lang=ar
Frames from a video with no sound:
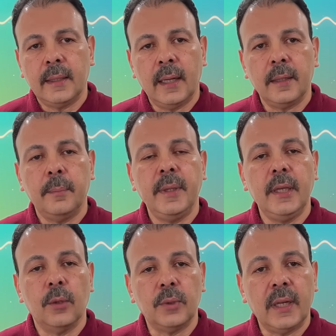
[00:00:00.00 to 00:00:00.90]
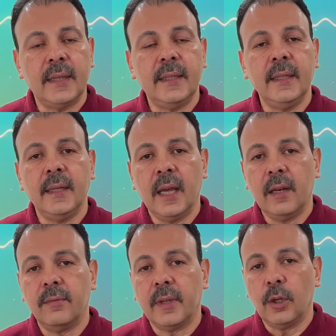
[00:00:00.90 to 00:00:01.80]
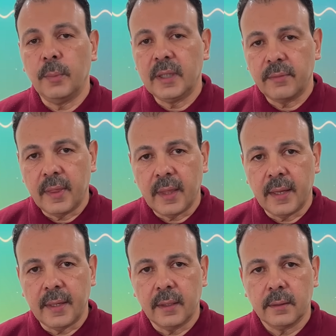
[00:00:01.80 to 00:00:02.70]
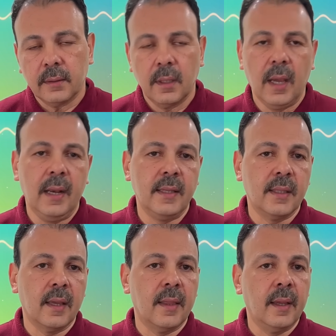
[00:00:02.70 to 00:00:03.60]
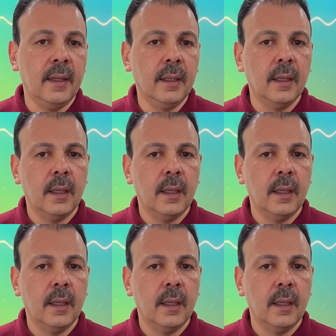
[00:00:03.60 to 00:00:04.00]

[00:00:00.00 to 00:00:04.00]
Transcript: 330 ألف كيلومتر في الثانية أليس كذلك؟